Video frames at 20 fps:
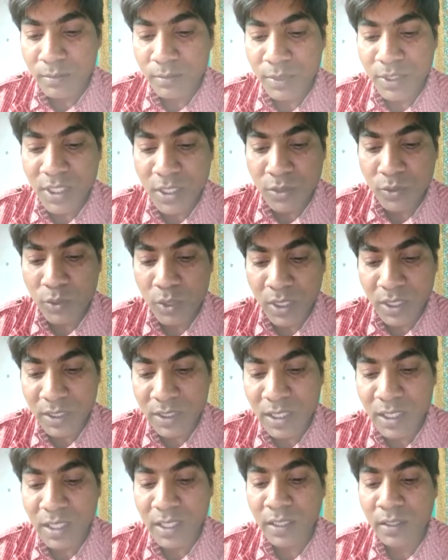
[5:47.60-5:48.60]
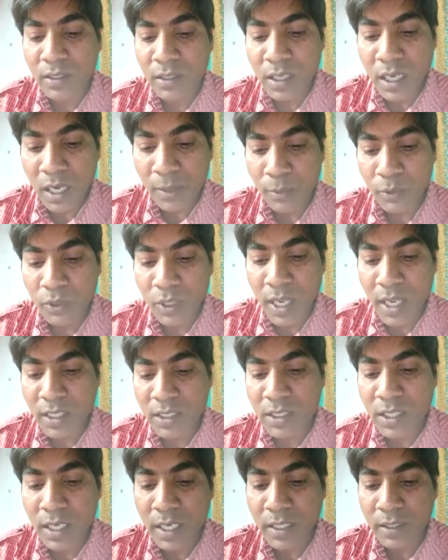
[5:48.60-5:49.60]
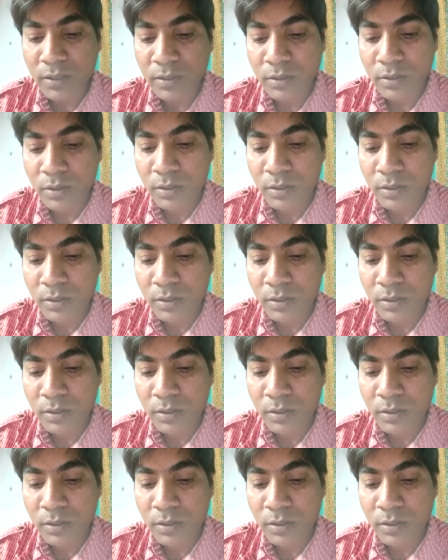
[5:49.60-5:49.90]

বিশেষ করে ইথিলিন কার্বন ডাইঅক্সাইড